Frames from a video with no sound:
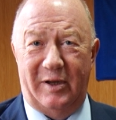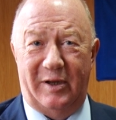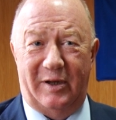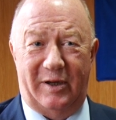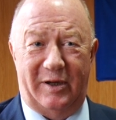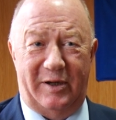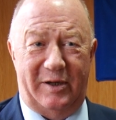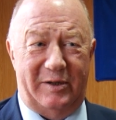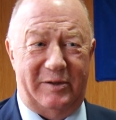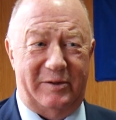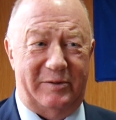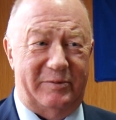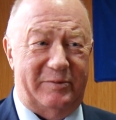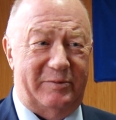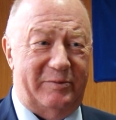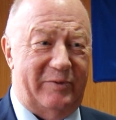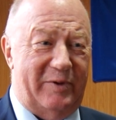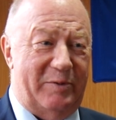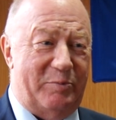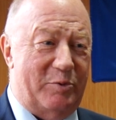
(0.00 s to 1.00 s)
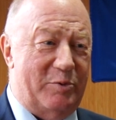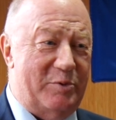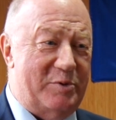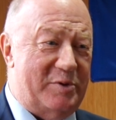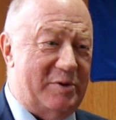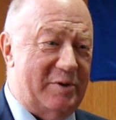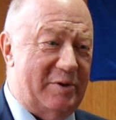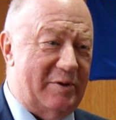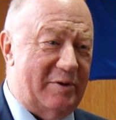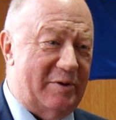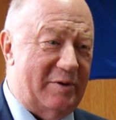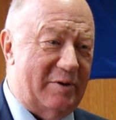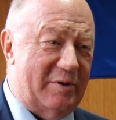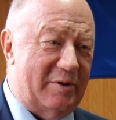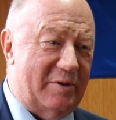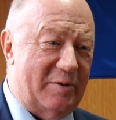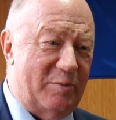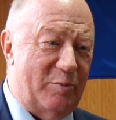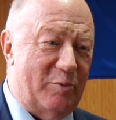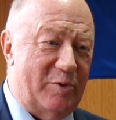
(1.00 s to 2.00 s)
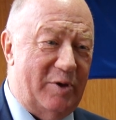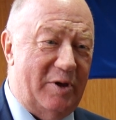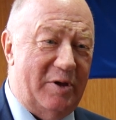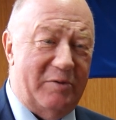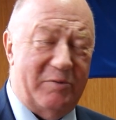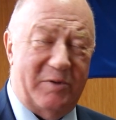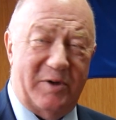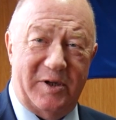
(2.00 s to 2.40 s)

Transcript: а, вопросы коммунального